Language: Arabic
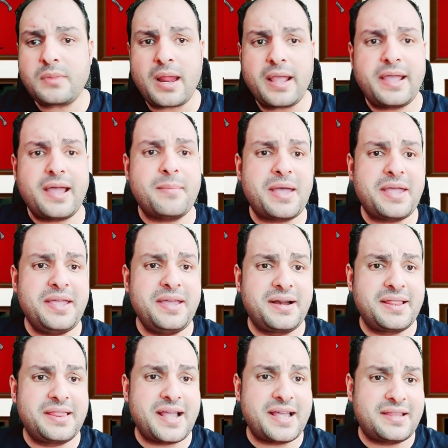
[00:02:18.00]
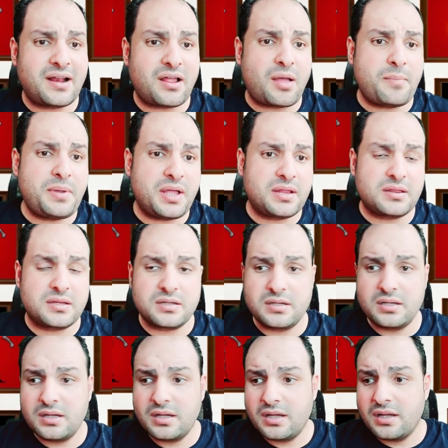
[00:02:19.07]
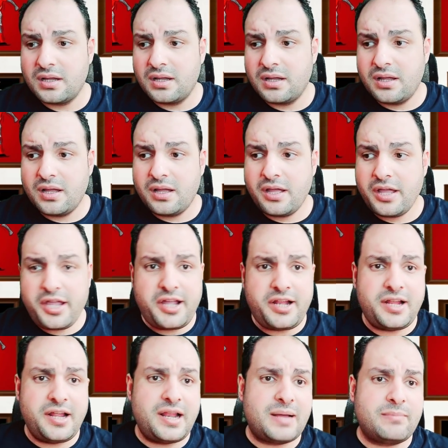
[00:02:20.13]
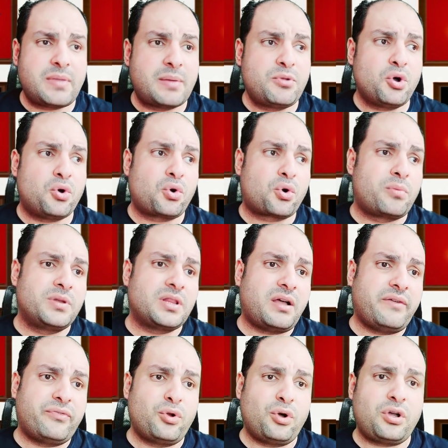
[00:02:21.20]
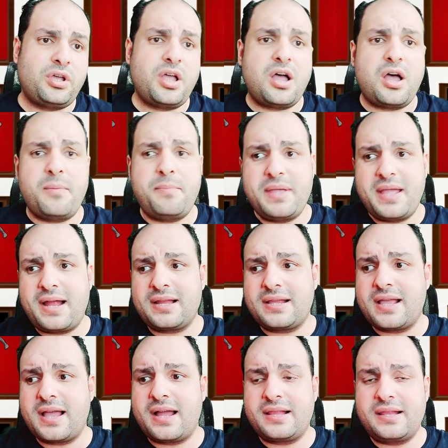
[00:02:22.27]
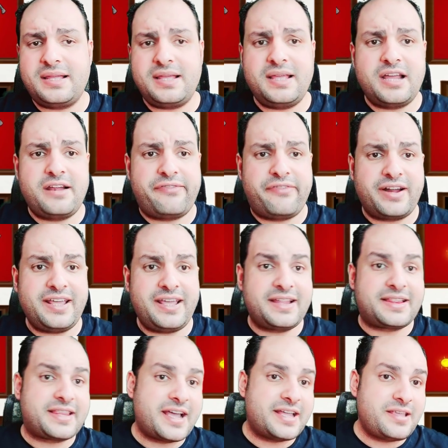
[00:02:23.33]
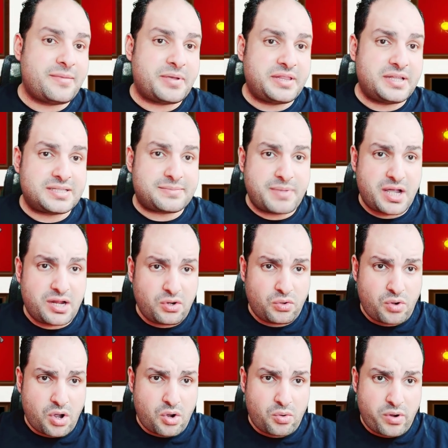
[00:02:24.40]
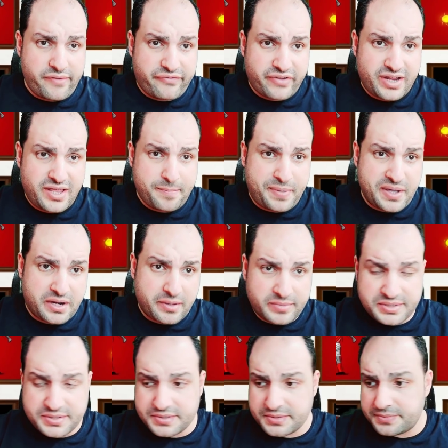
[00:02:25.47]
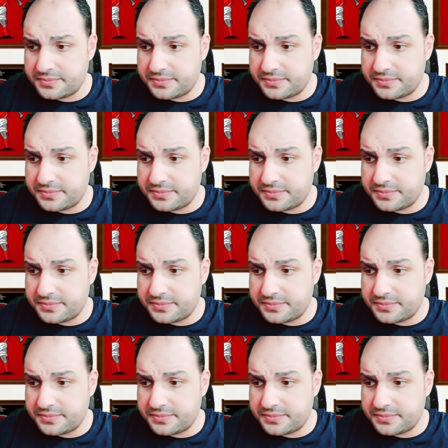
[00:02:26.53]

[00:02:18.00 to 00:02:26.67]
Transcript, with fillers: جماهير النادي الابيض اللي لما بيخرج من افريقيا بيلجا للفريق الثاني بالنسبه له وهو فريق بيراميدز